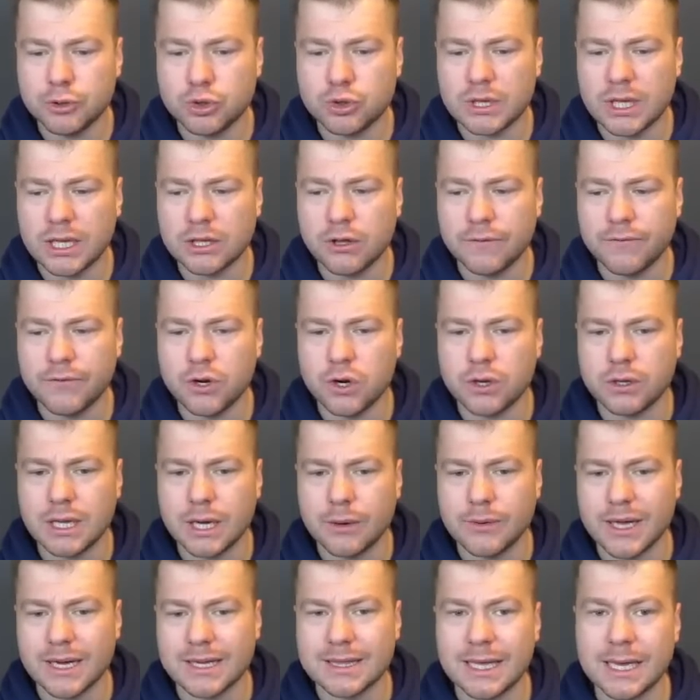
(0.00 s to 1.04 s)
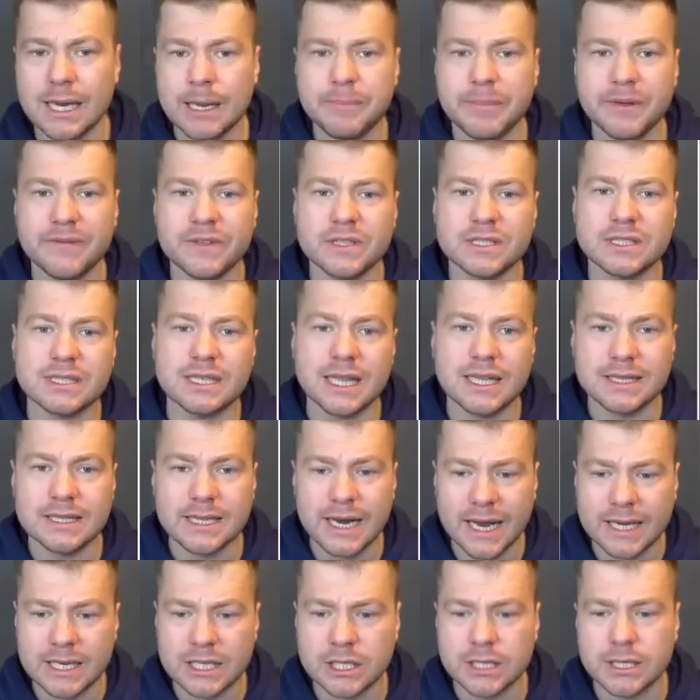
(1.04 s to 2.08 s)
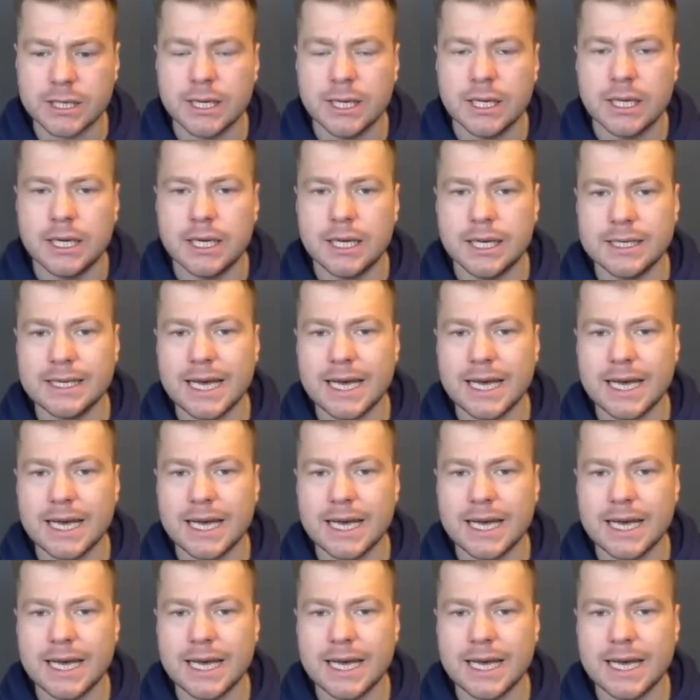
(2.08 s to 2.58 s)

tutaj to wyglądało jak najlepiej, więc ten trening e,